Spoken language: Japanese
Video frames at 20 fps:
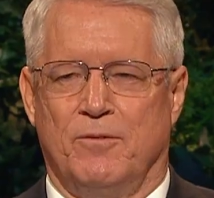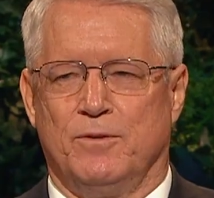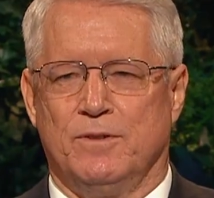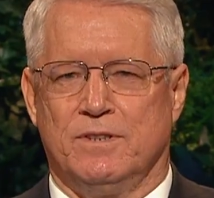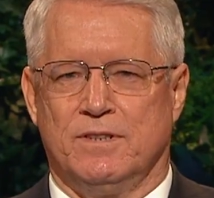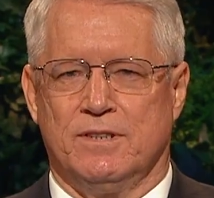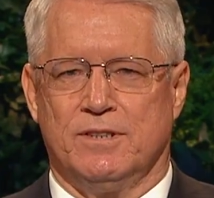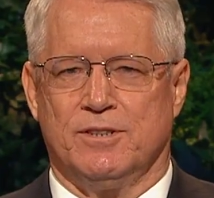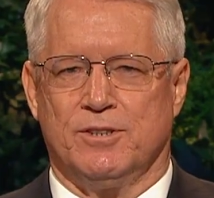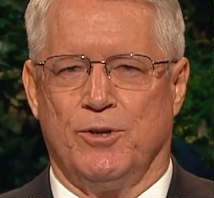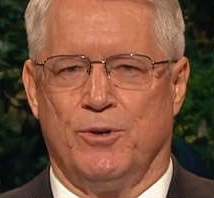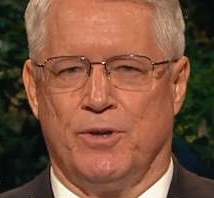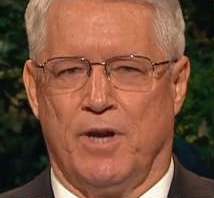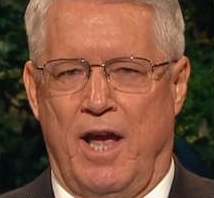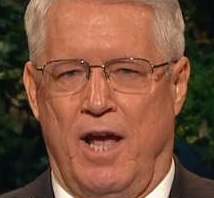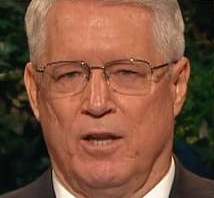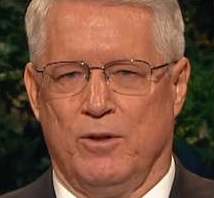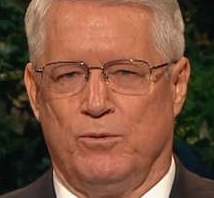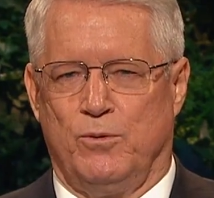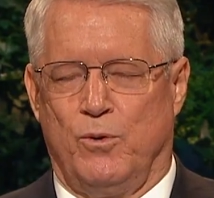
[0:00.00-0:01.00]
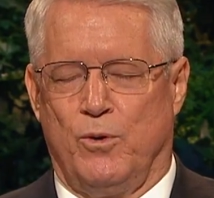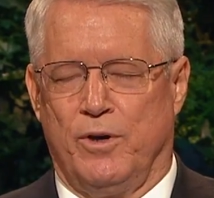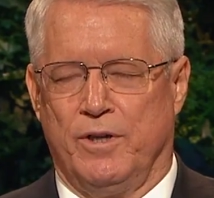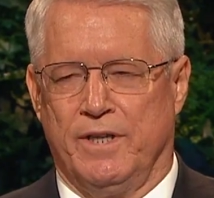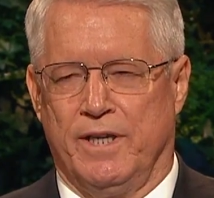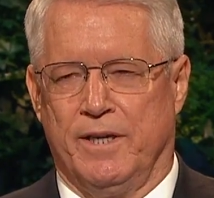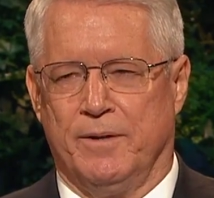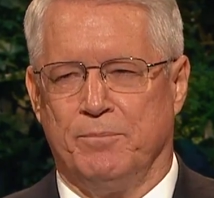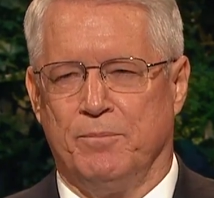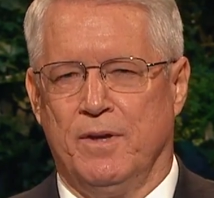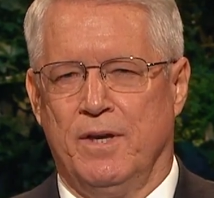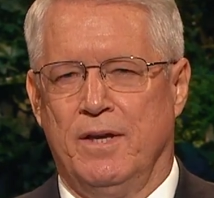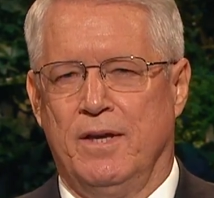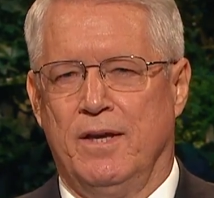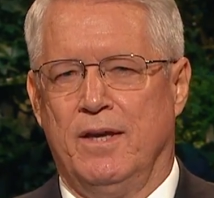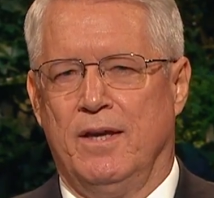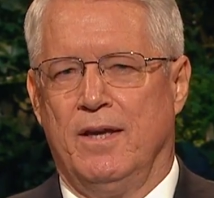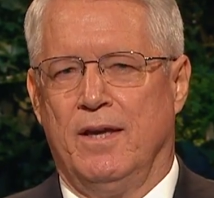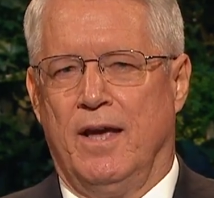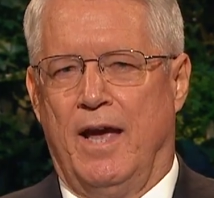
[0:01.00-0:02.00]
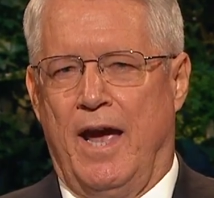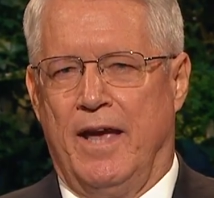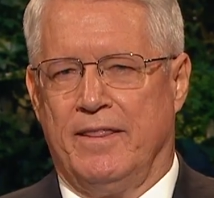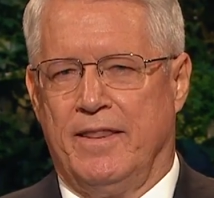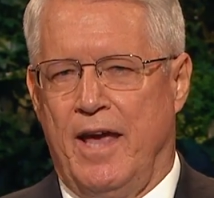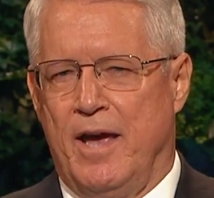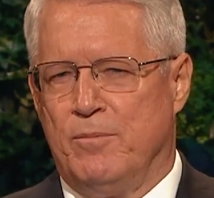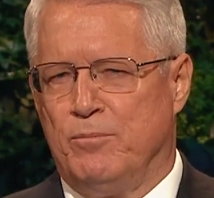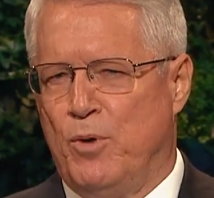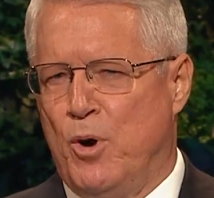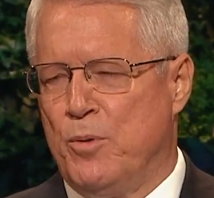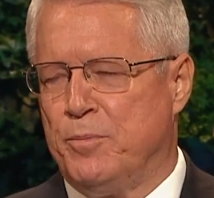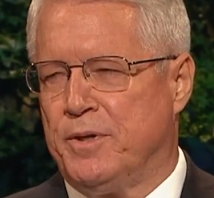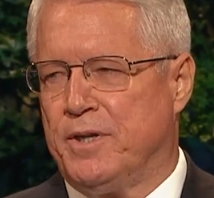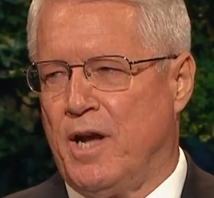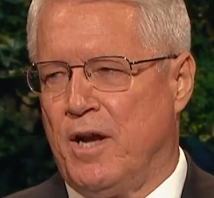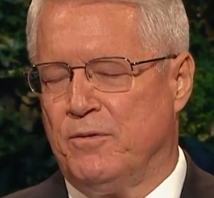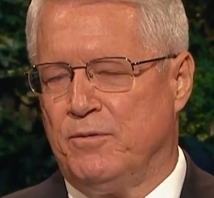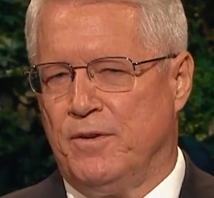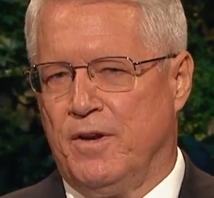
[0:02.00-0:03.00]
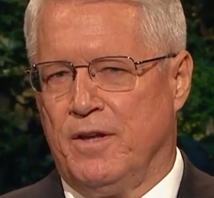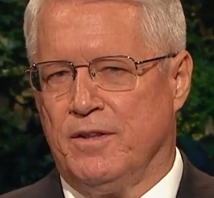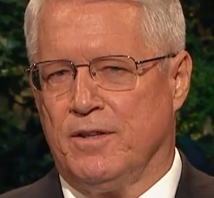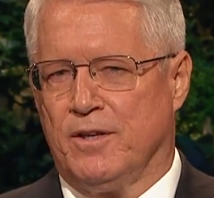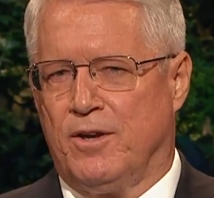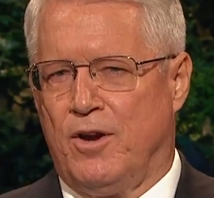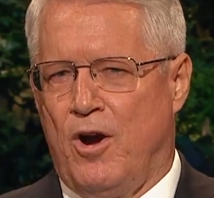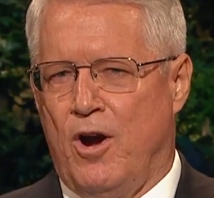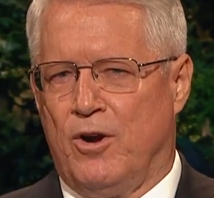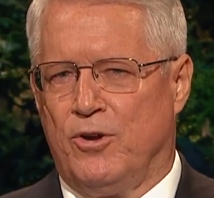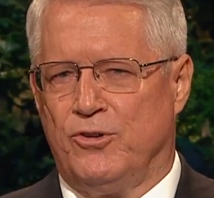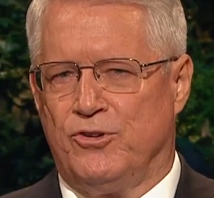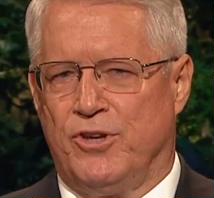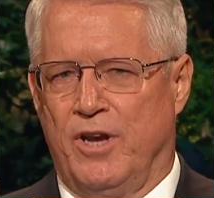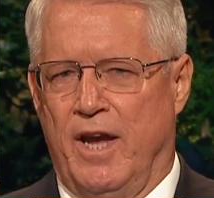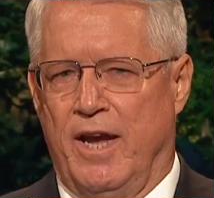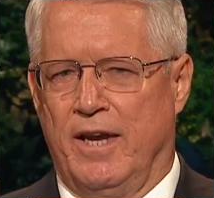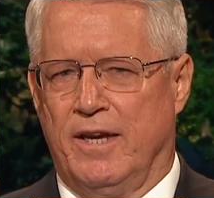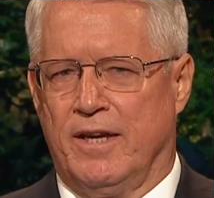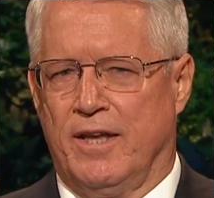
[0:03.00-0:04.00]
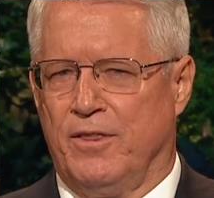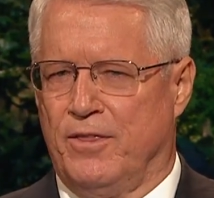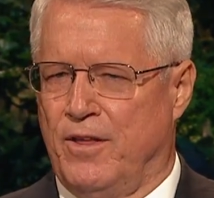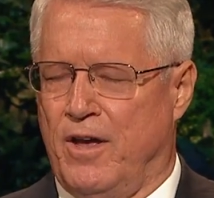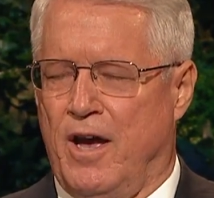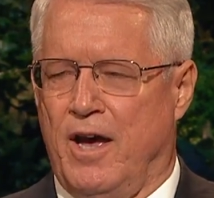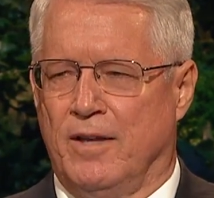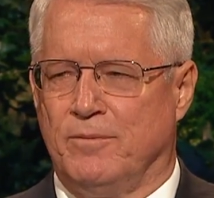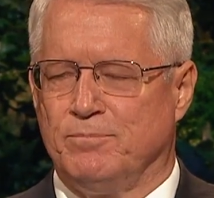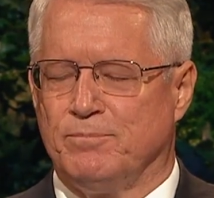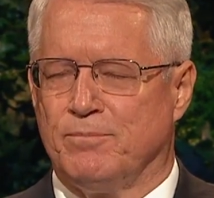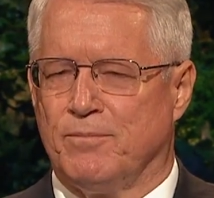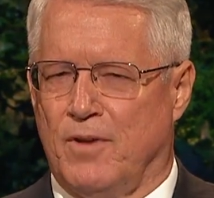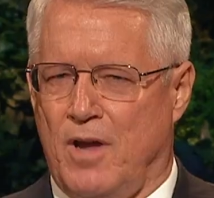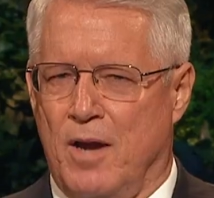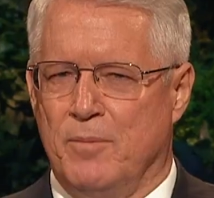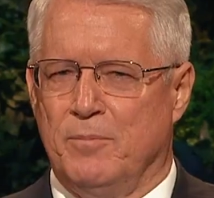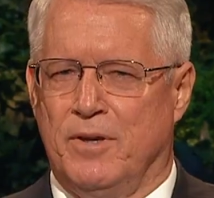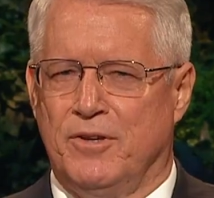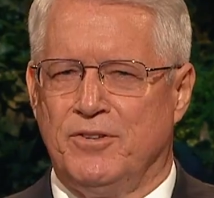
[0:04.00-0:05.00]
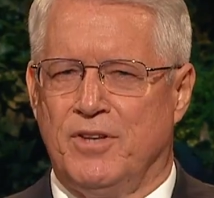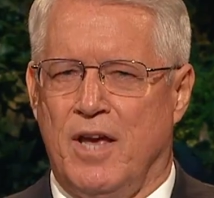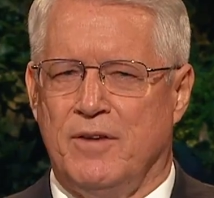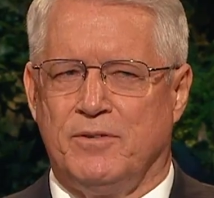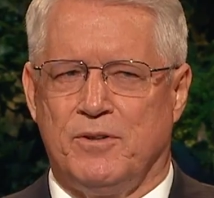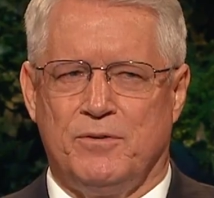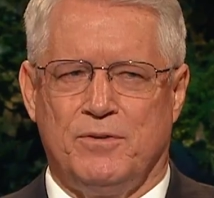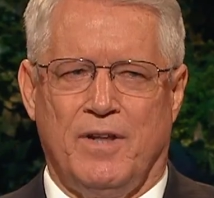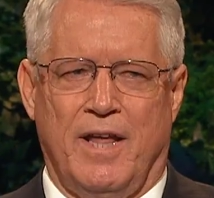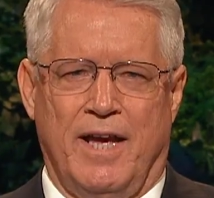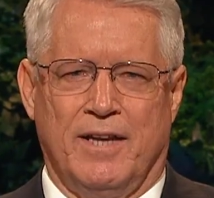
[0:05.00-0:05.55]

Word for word: カリフォルニア州サンフランシスコのある交差点の信号に差し掛かろうとしていた時、